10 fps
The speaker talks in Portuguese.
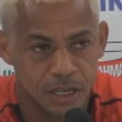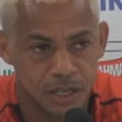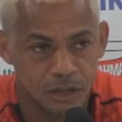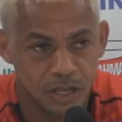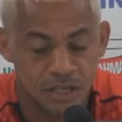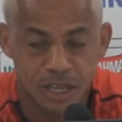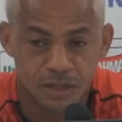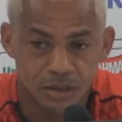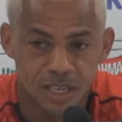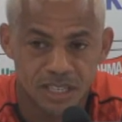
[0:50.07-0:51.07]
É, o
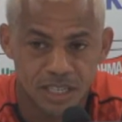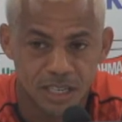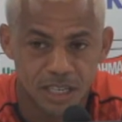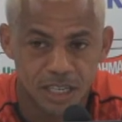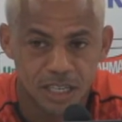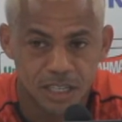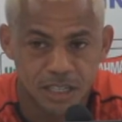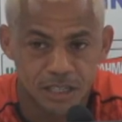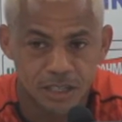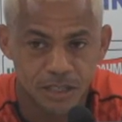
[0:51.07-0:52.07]
resultado não está sendo
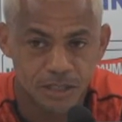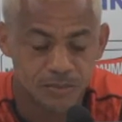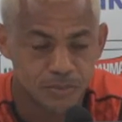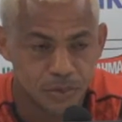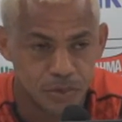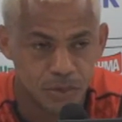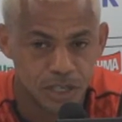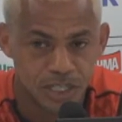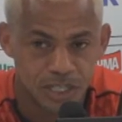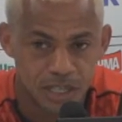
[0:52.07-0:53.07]
aquele o
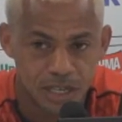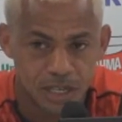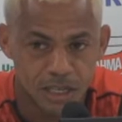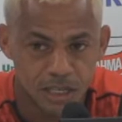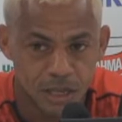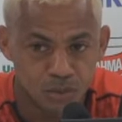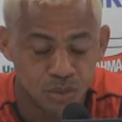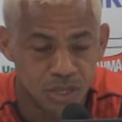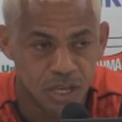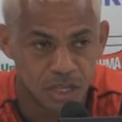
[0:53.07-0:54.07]
que a gente tá, tá
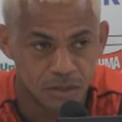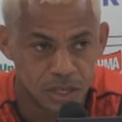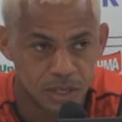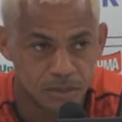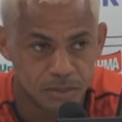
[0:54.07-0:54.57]
buscando, né?